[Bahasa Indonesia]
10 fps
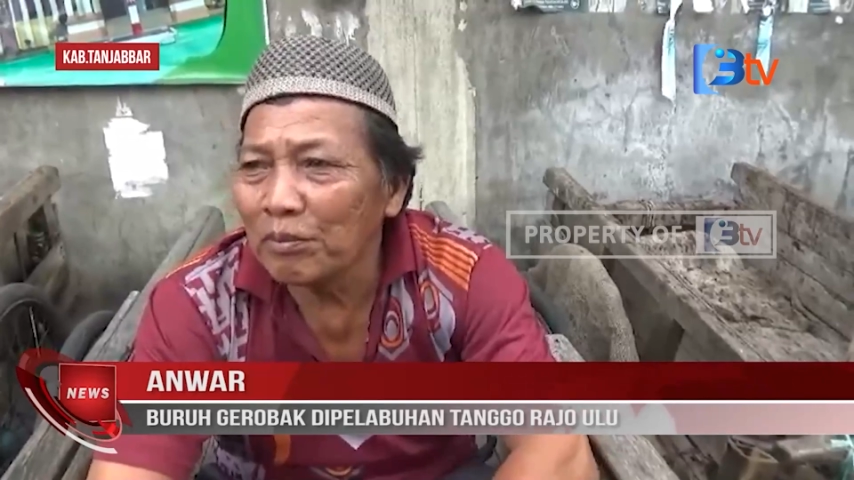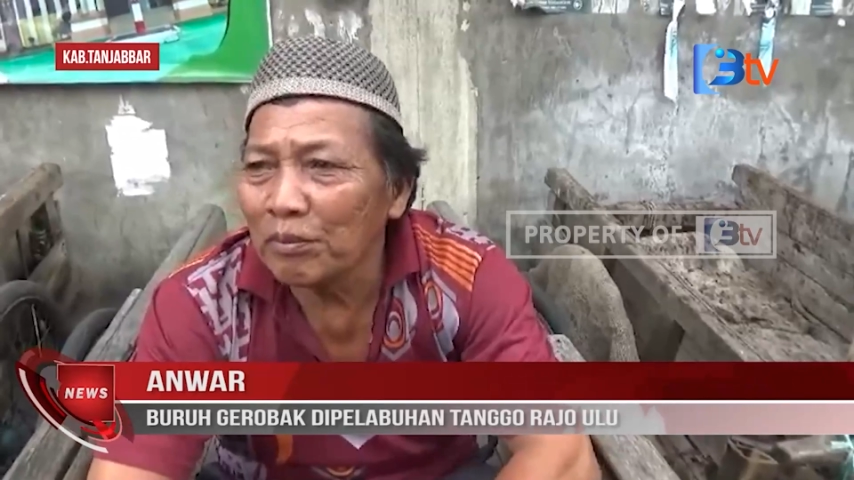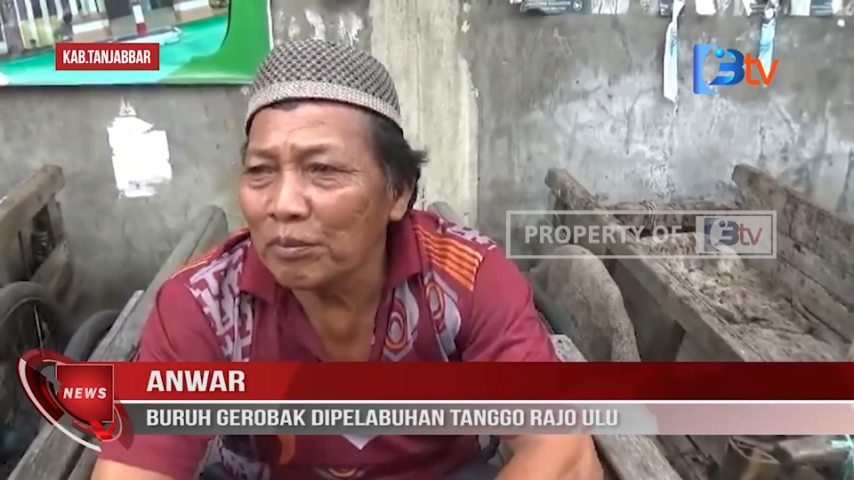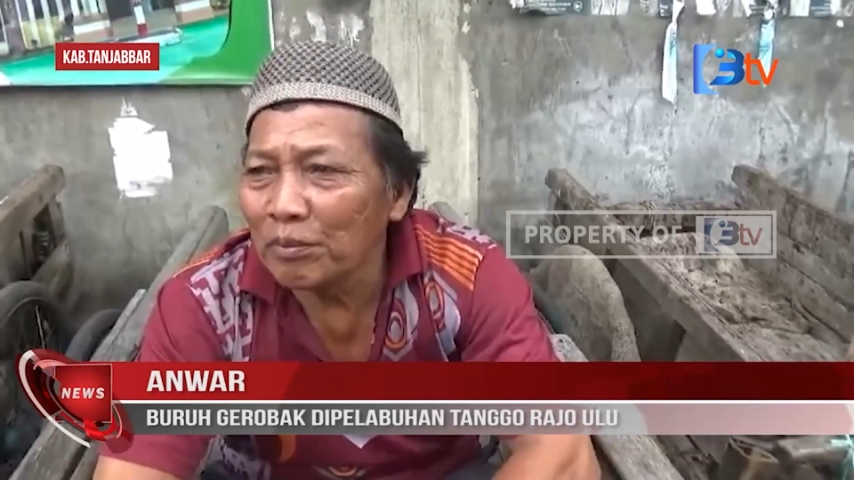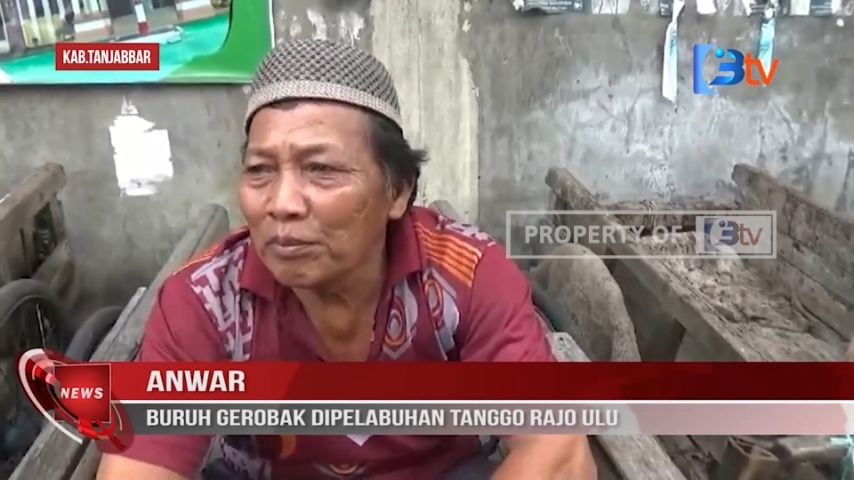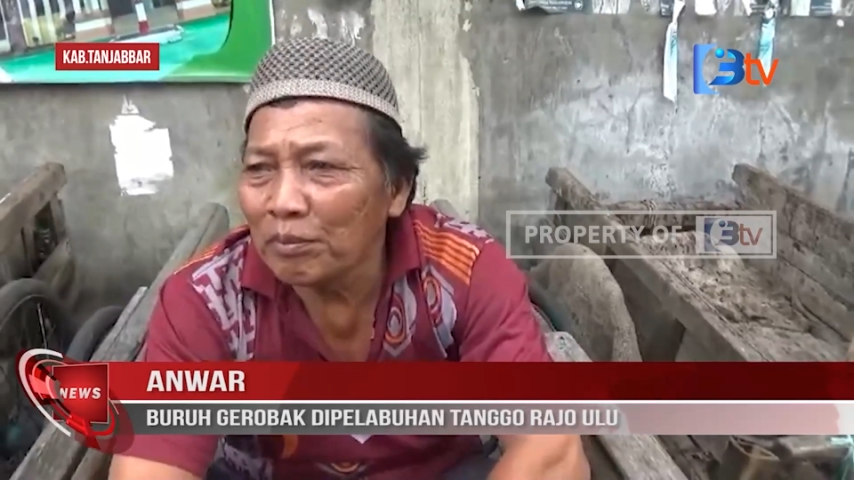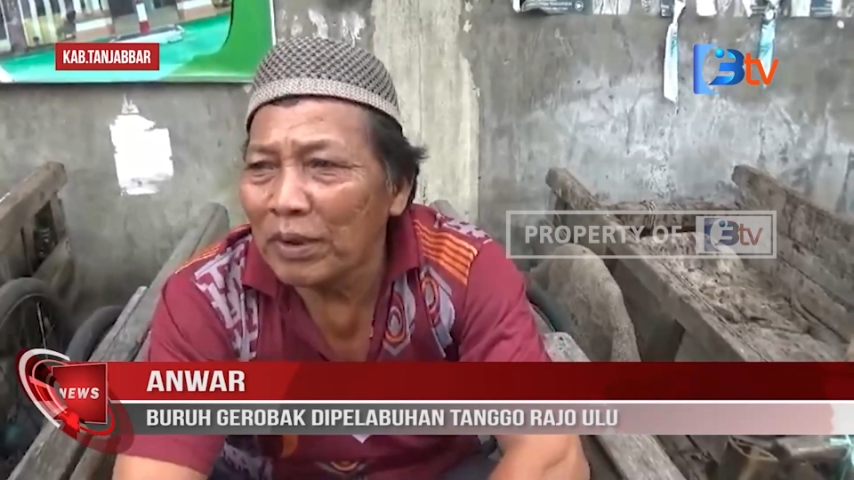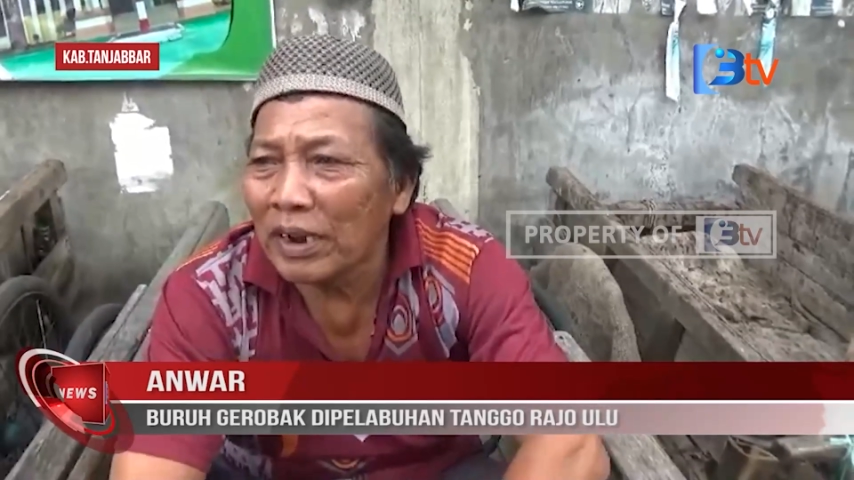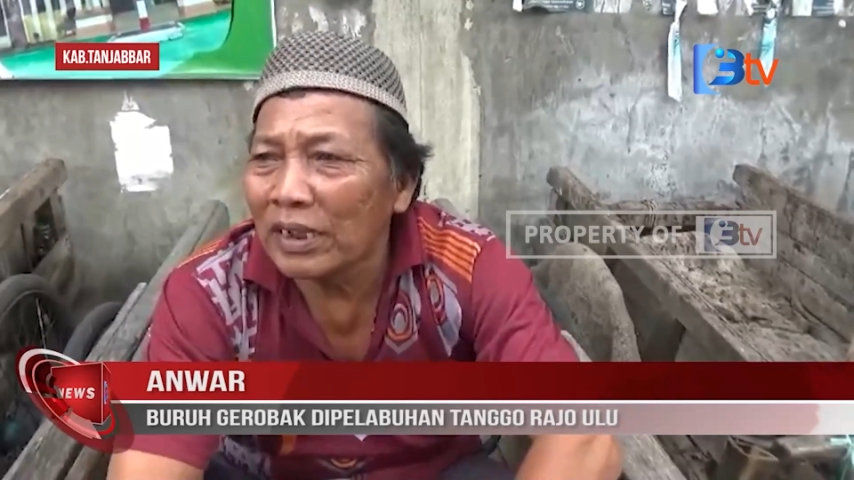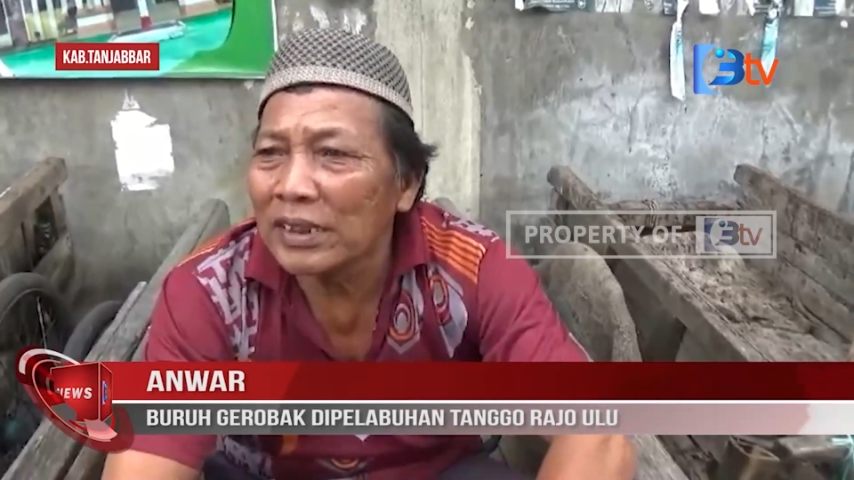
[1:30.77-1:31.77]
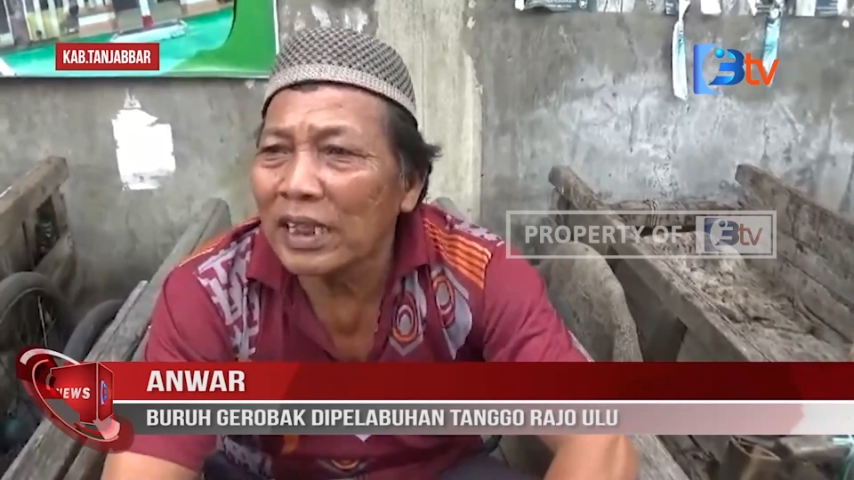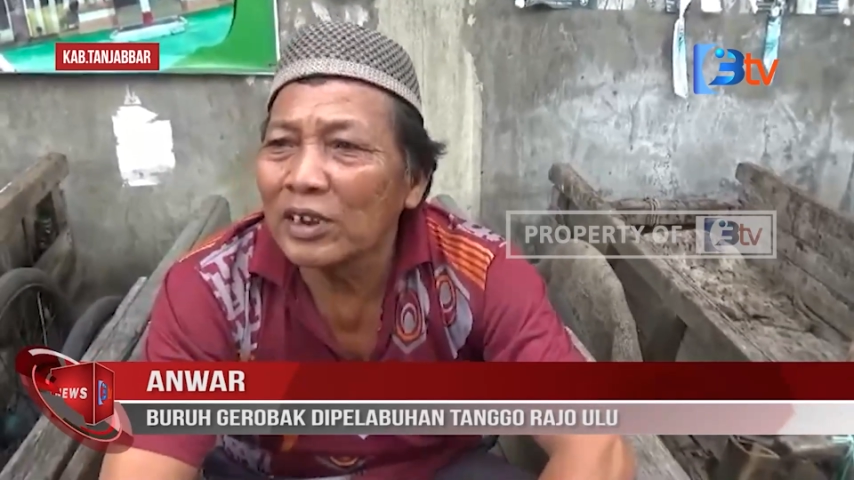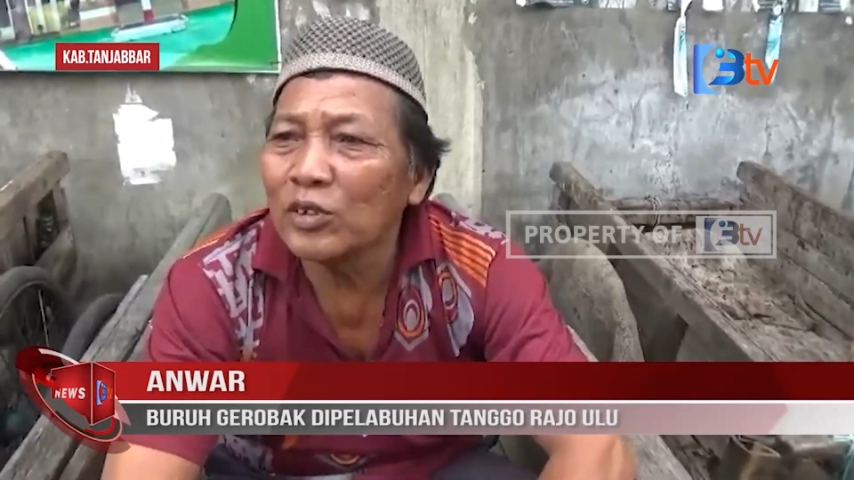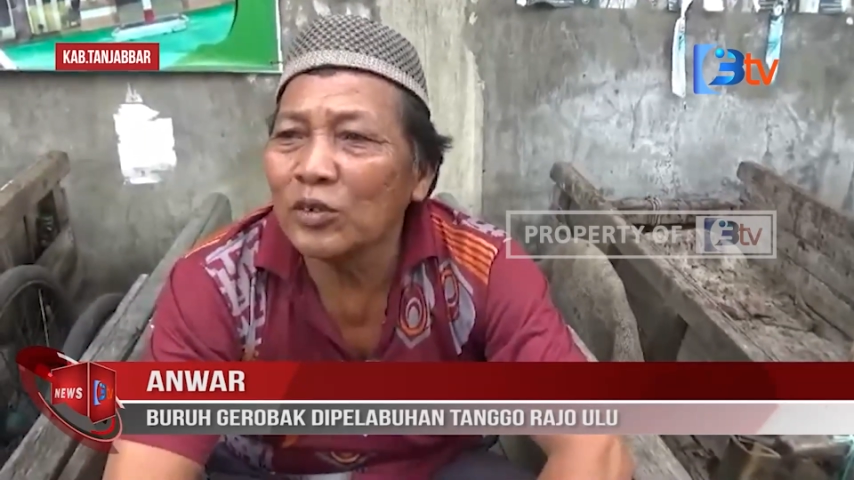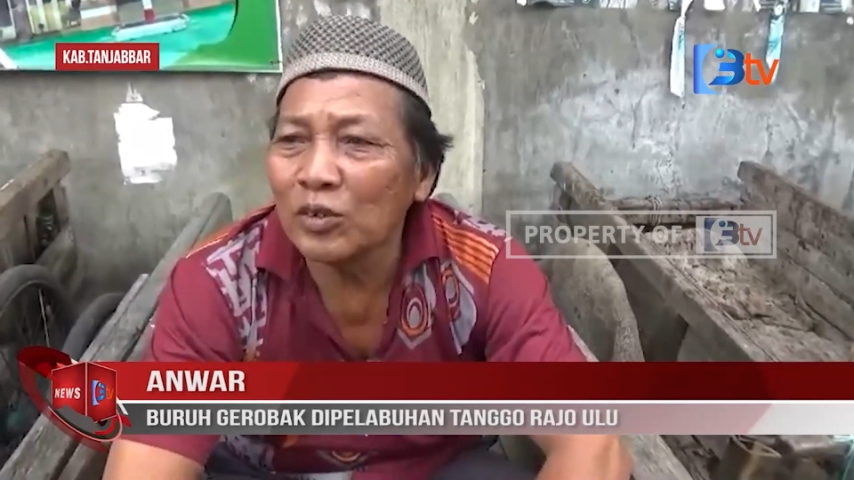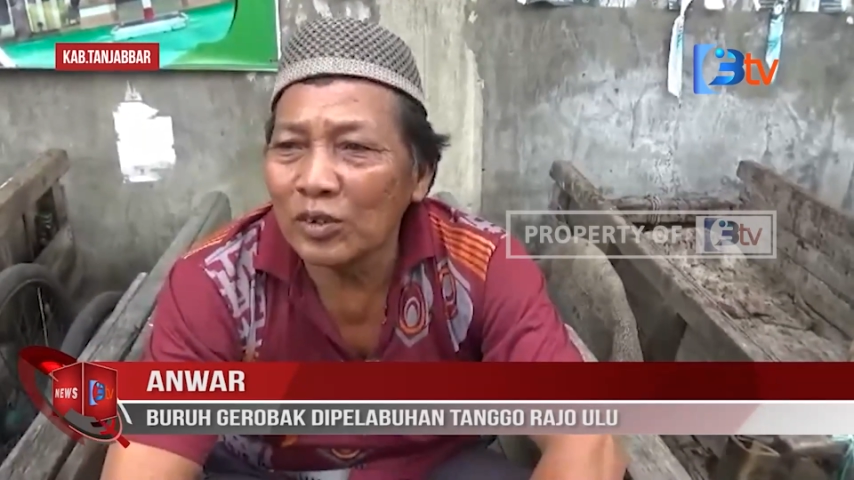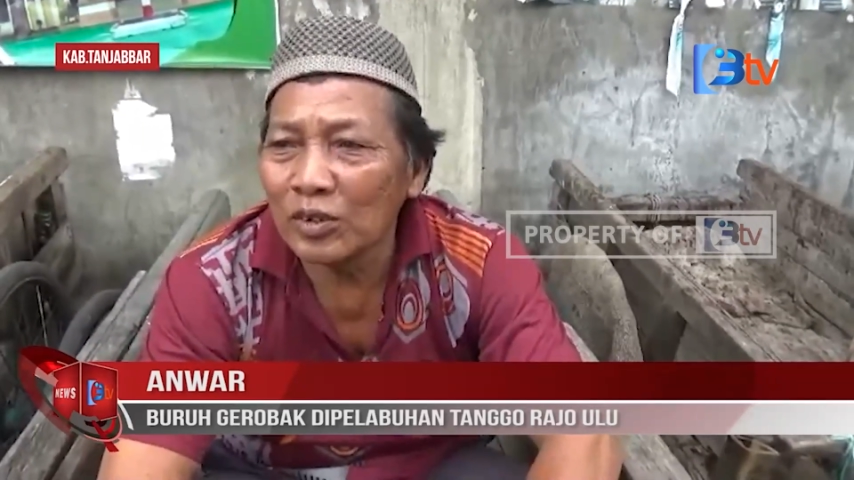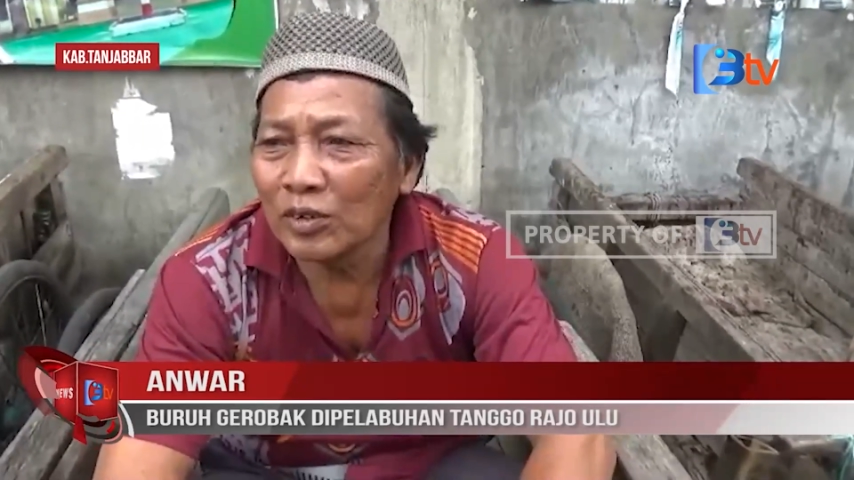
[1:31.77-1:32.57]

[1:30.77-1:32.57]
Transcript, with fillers: tidak ada muat barang tidak ada juga